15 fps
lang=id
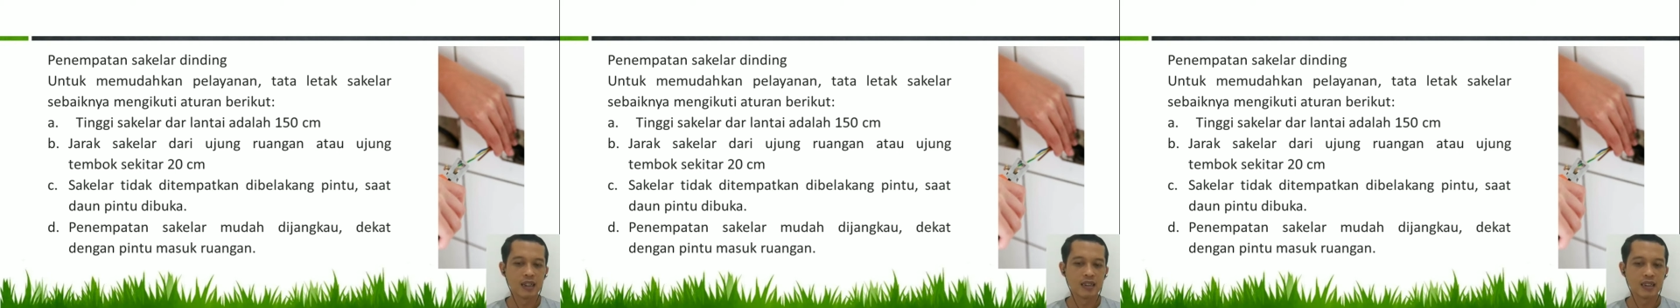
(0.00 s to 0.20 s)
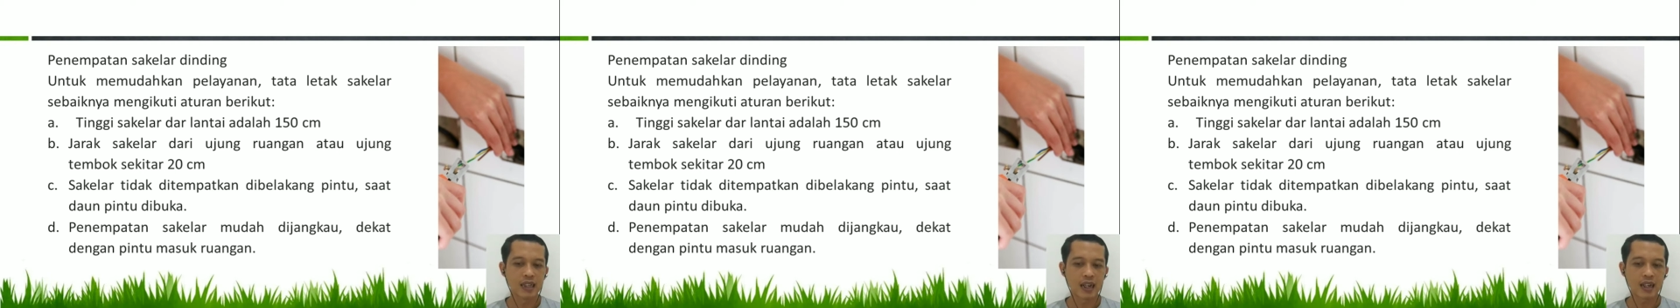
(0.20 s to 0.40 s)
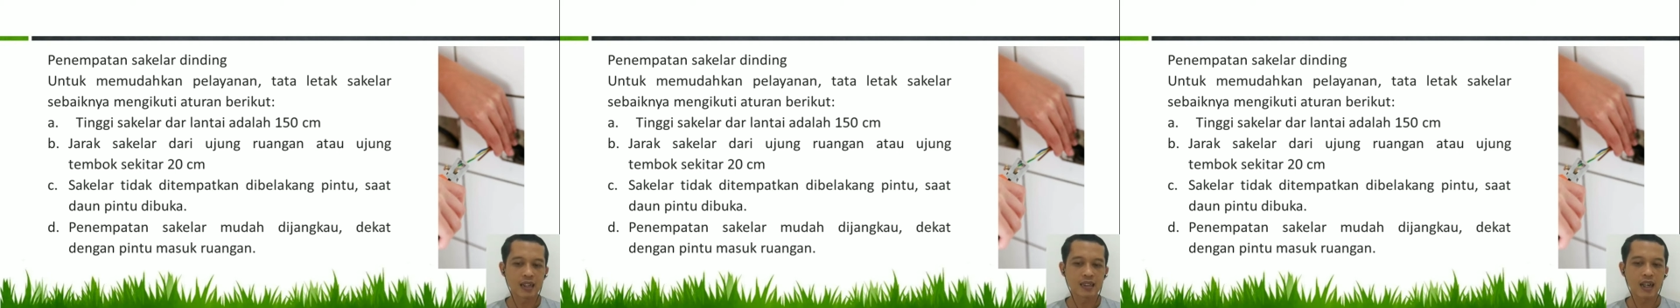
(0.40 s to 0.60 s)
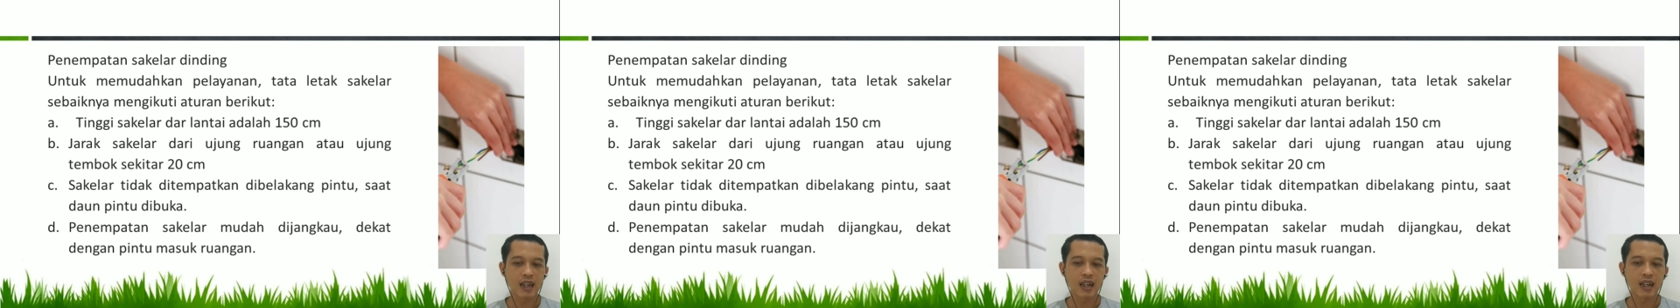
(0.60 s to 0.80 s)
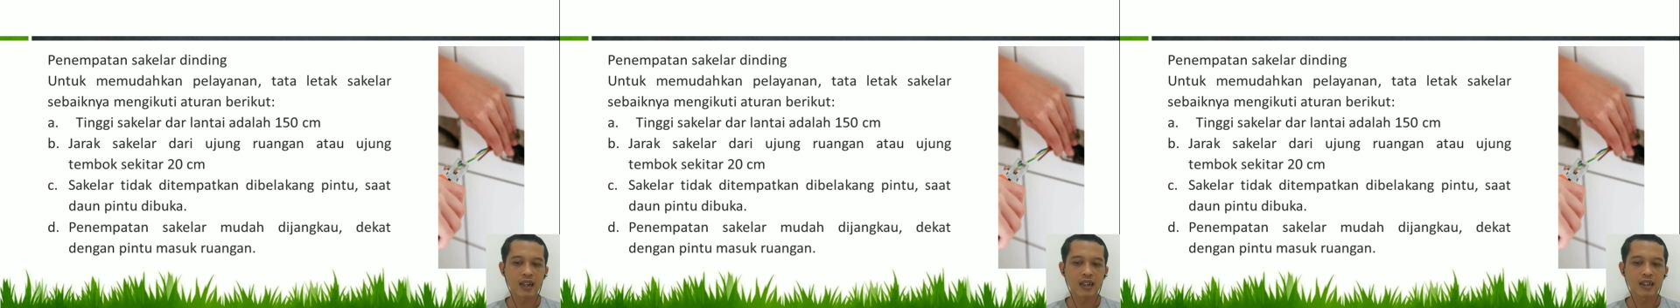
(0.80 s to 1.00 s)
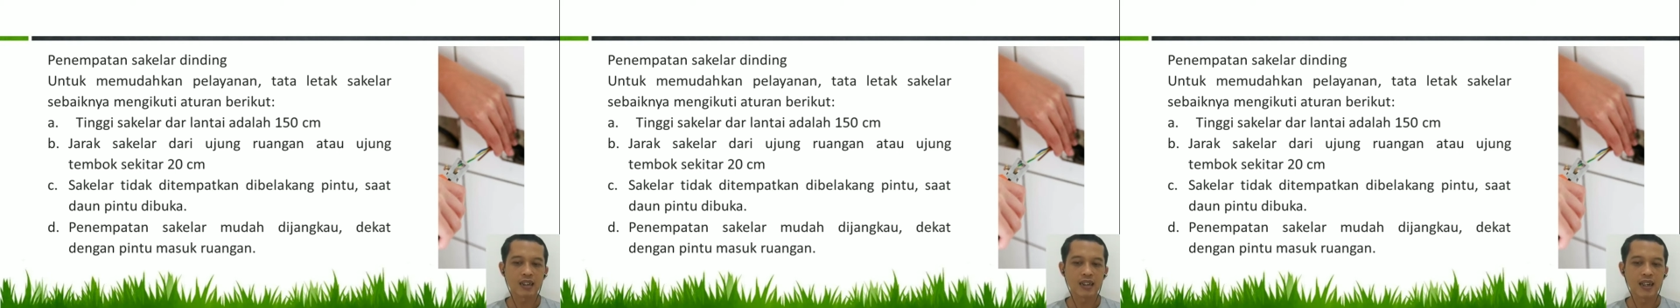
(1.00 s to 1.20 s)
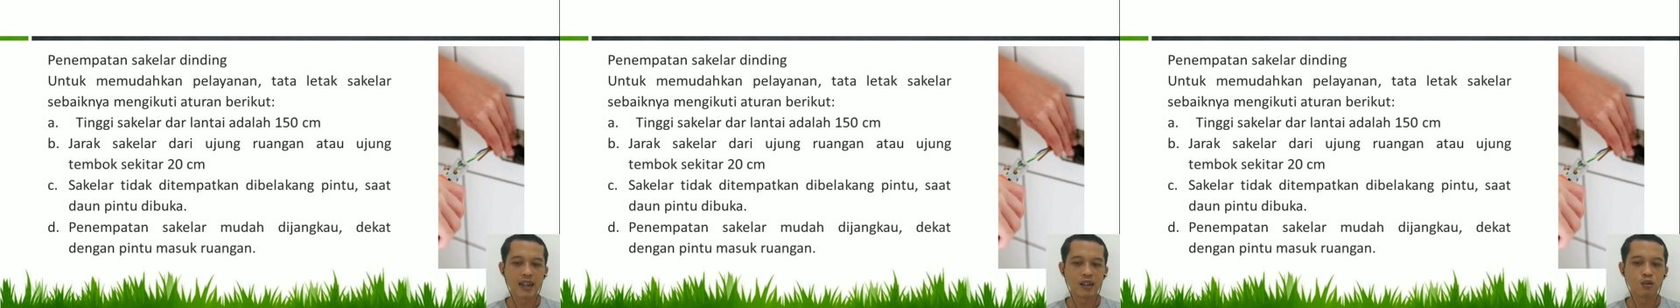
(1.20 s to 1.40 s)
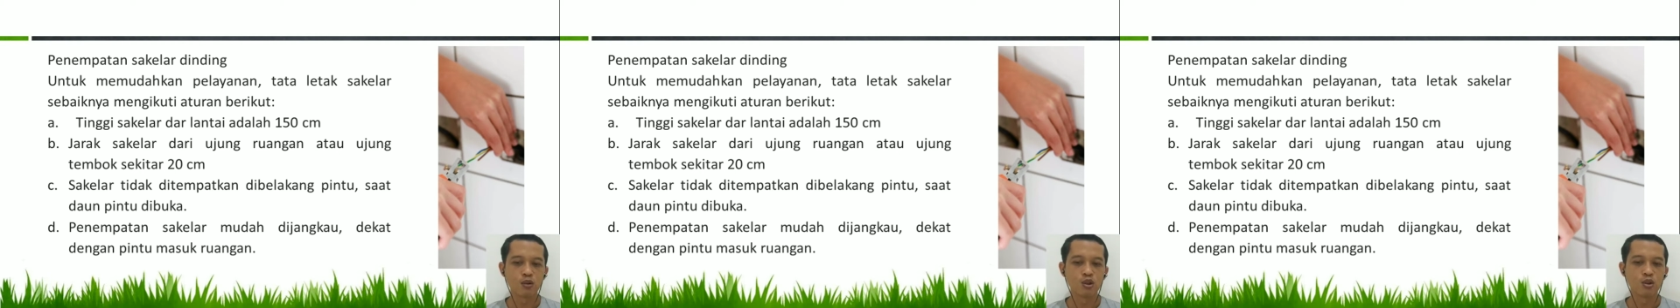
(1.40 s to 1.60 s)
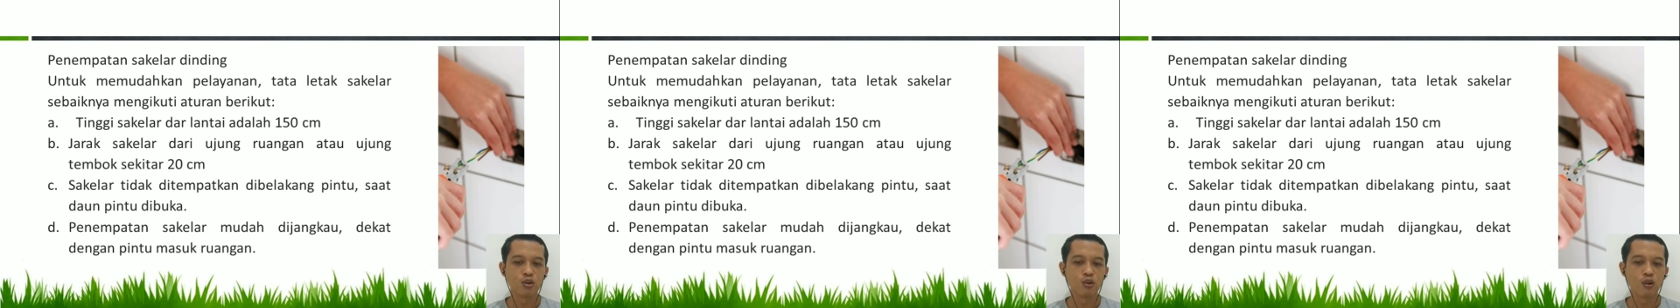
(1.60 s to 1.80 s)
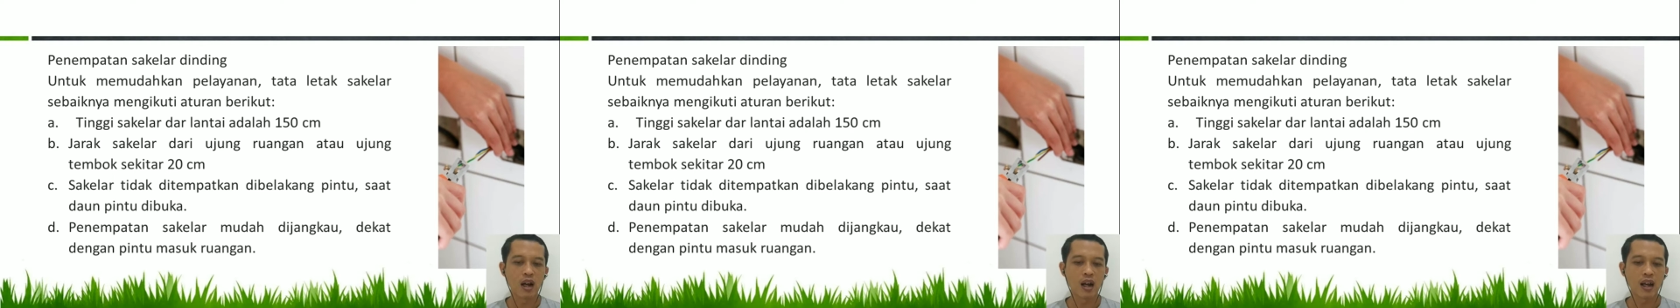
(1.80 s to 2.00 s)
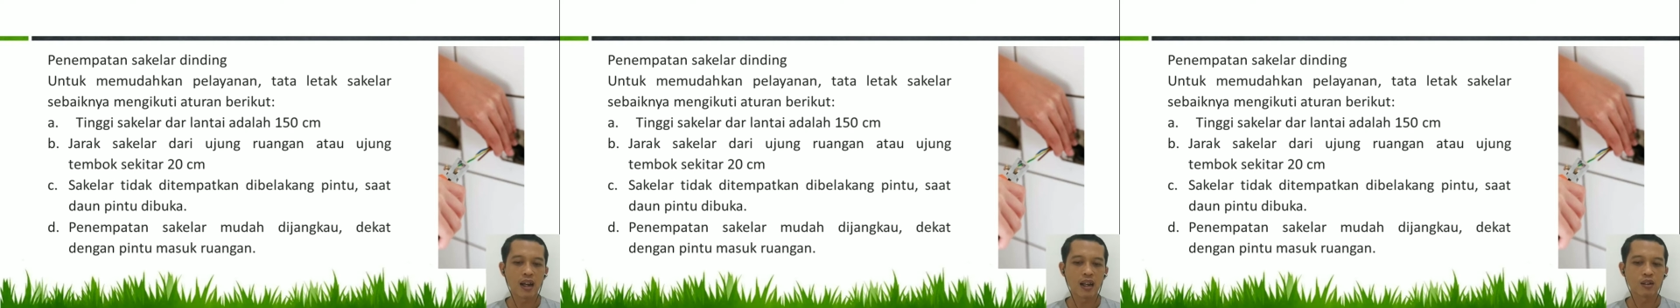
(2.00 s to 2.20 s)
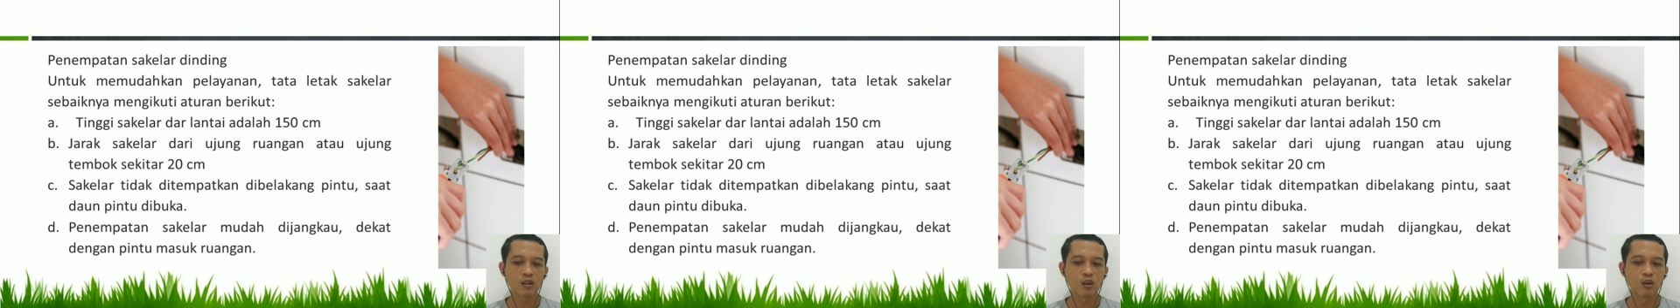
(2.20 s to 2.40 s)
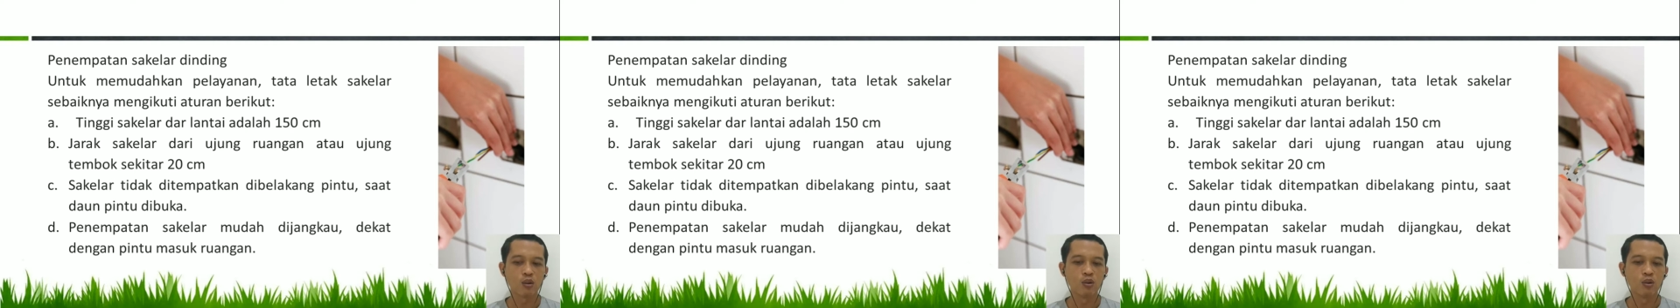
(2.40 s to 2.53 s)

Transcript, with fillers: Jarak saklar dari ujung ruangan atau